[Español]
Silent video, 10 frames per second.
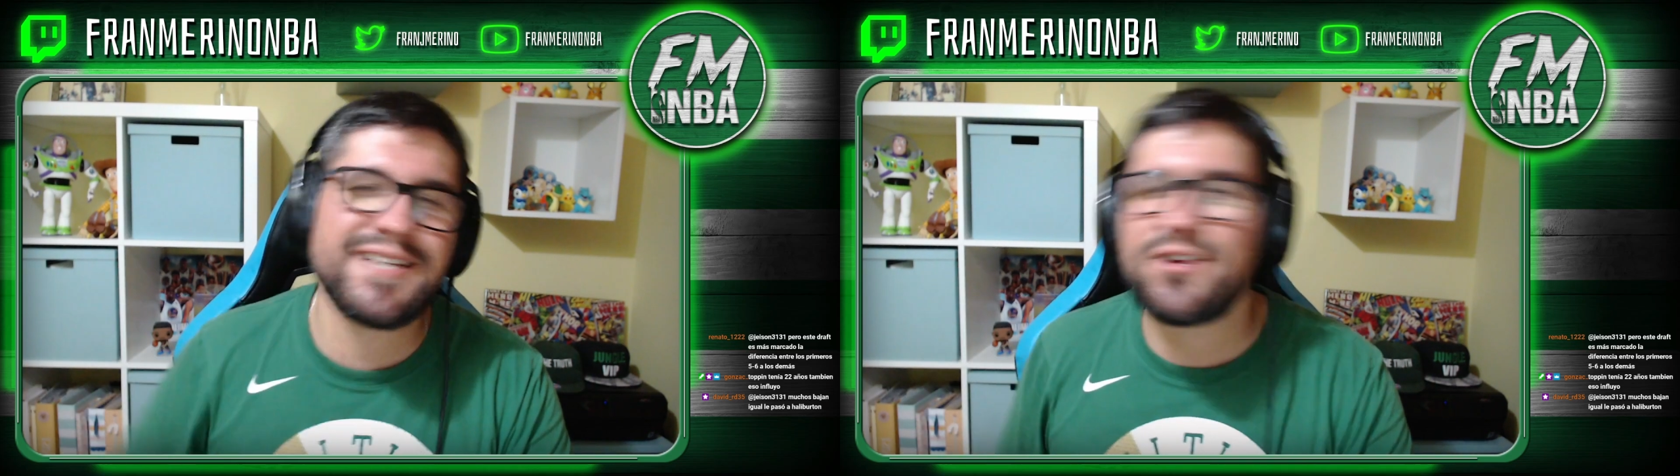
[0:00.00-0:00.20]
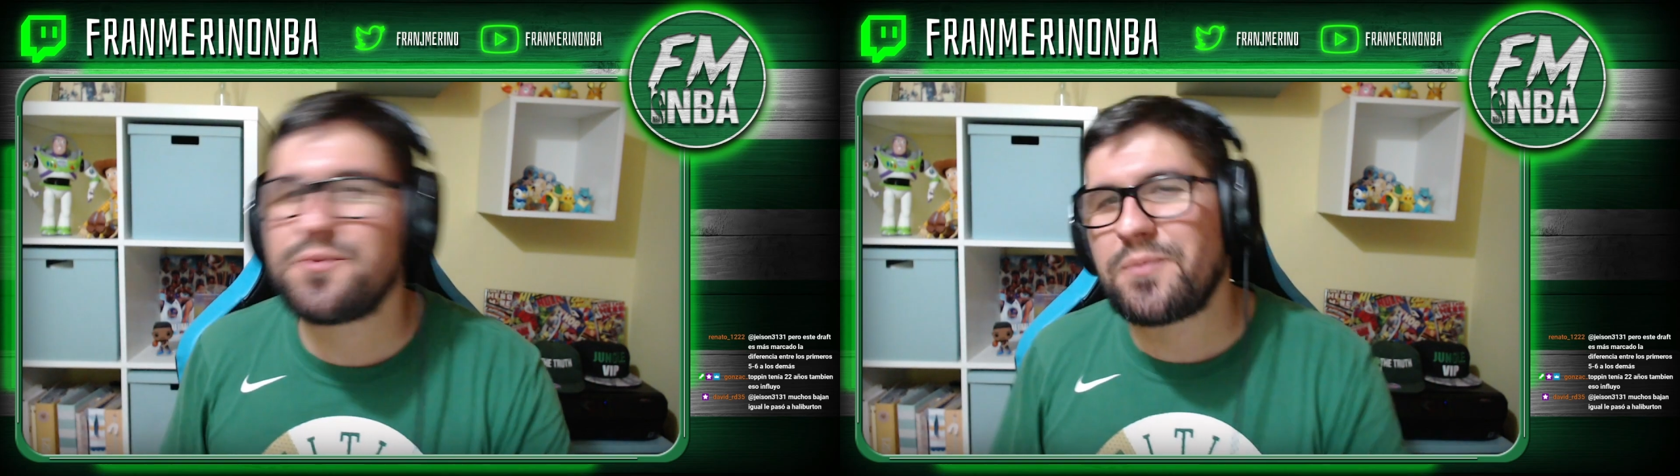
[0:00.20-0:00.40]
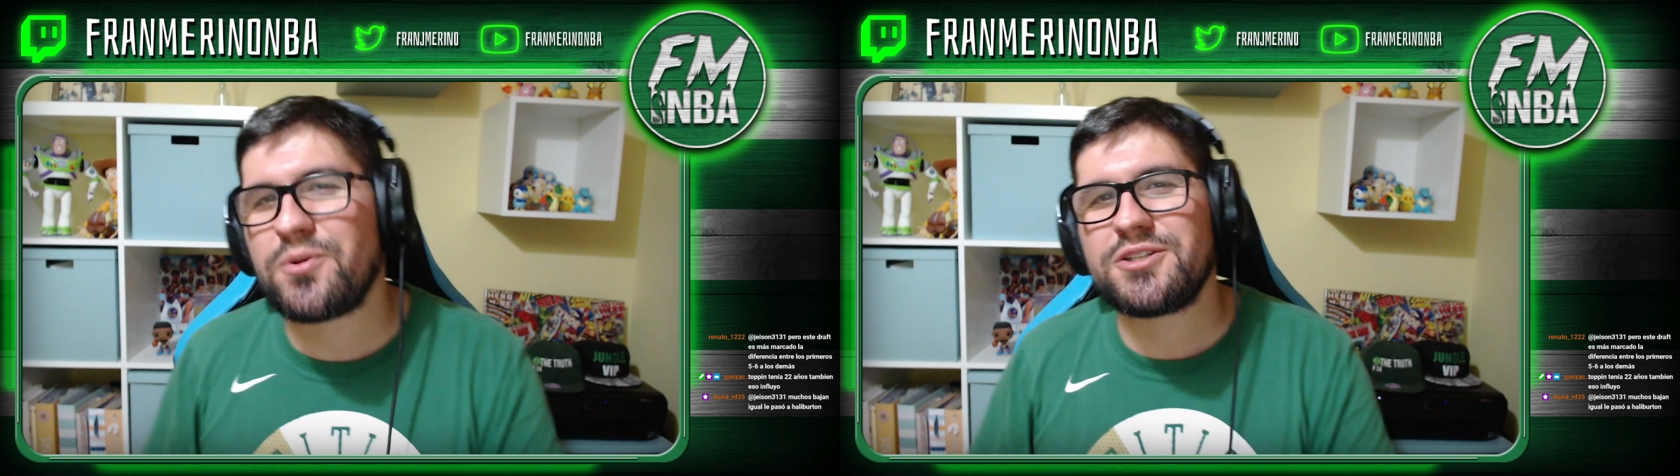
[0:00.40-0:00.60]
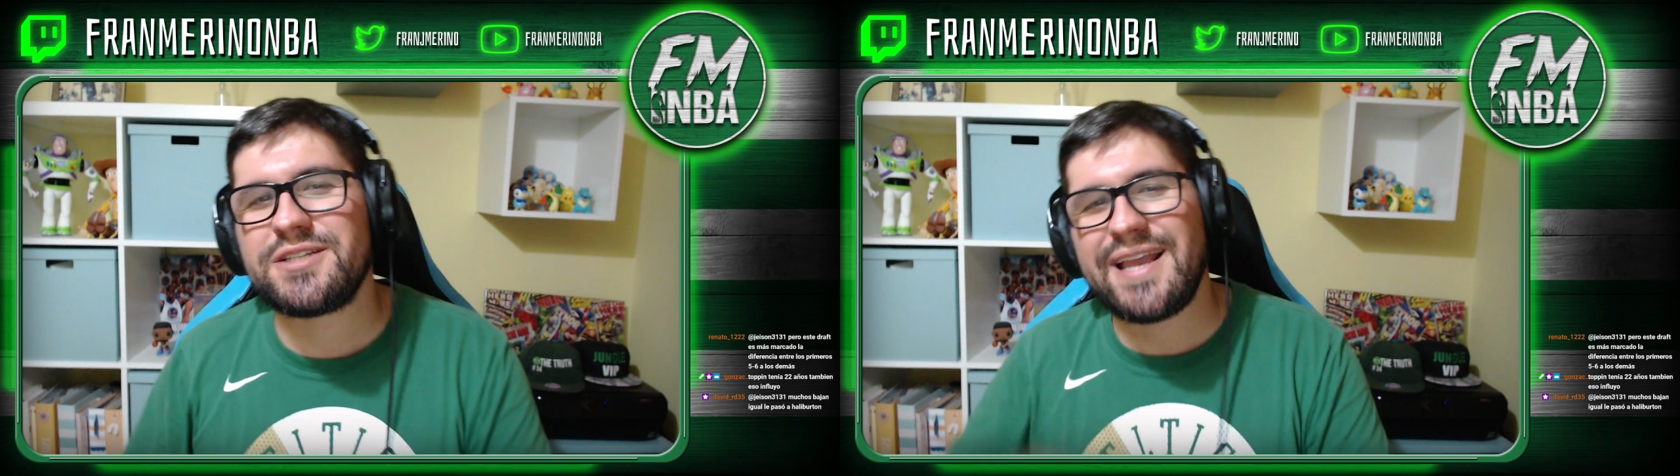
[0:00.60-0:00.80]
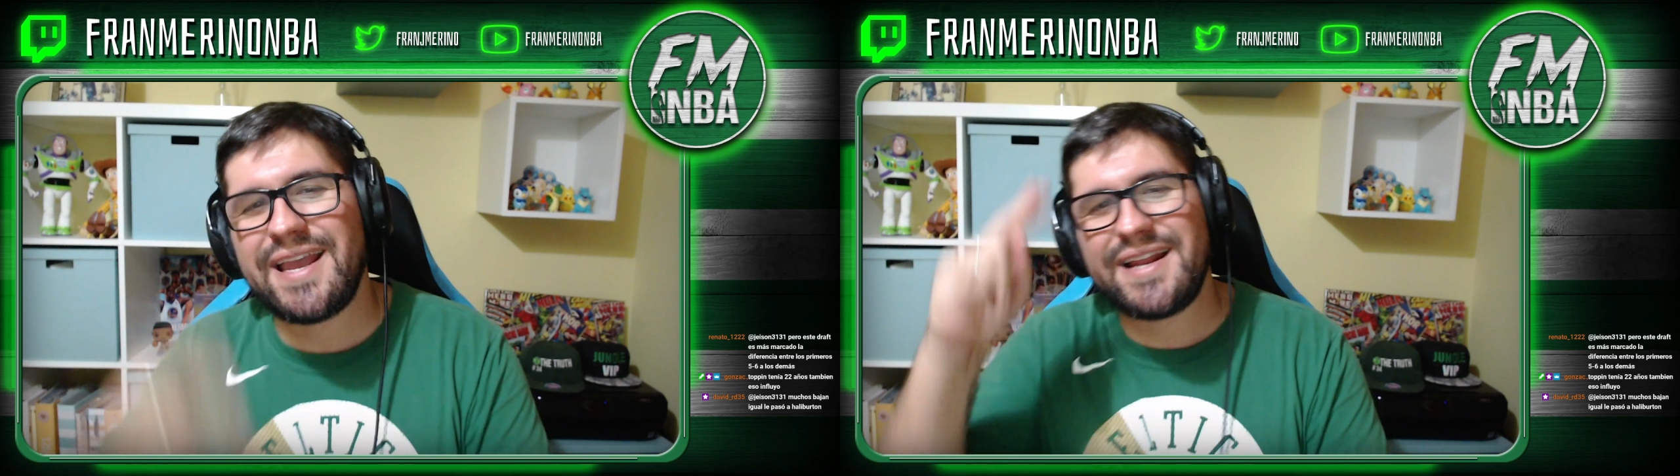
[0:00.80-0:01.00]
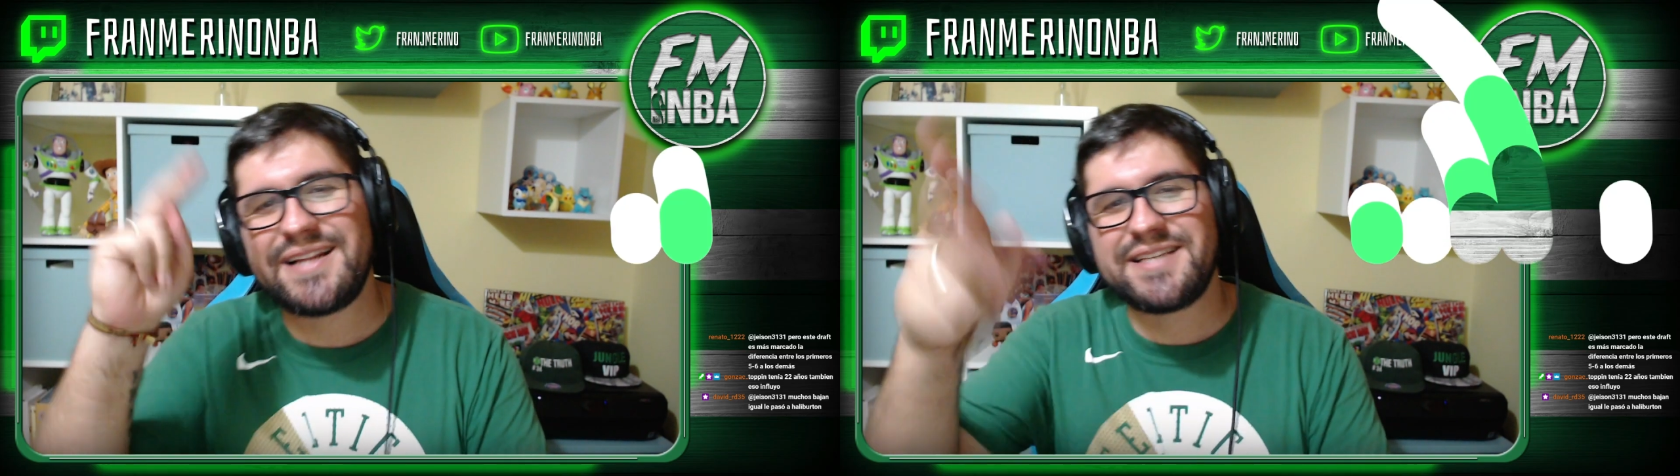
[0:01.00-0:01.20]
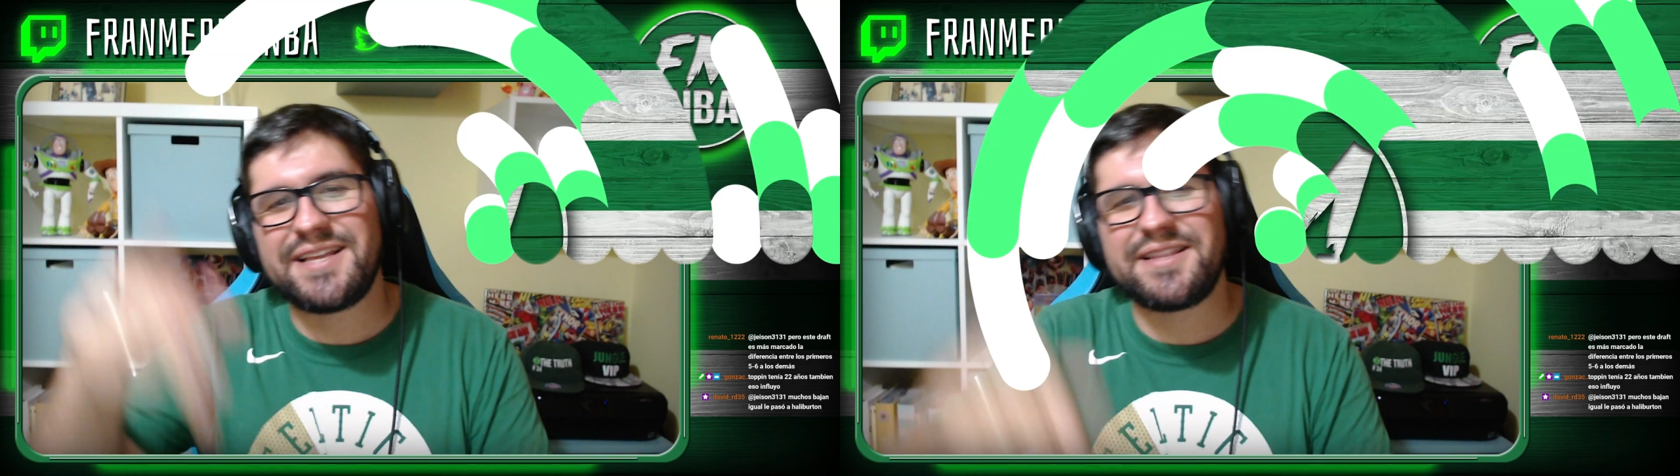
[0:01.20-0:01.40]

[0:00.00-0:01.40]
y nos vemos en el siguiente.